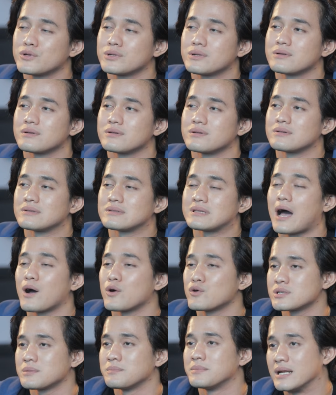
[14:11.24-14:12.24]
pun
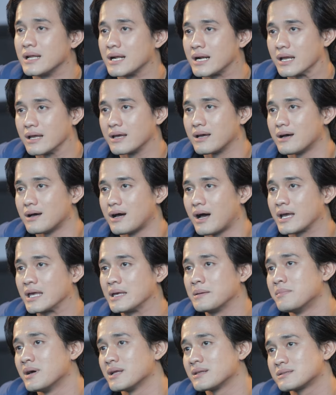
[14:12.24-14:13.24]
tahu sebenarnya
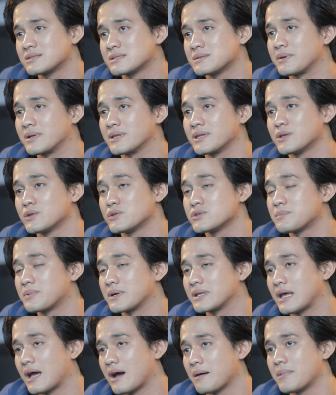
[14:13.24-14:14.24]
akibat seperti itu
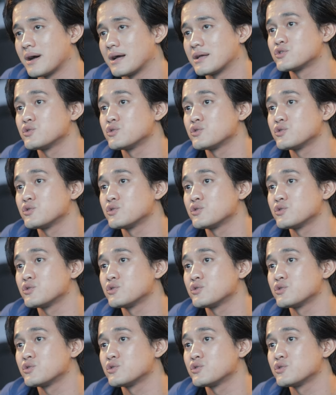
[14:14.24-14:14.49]
seperti apa.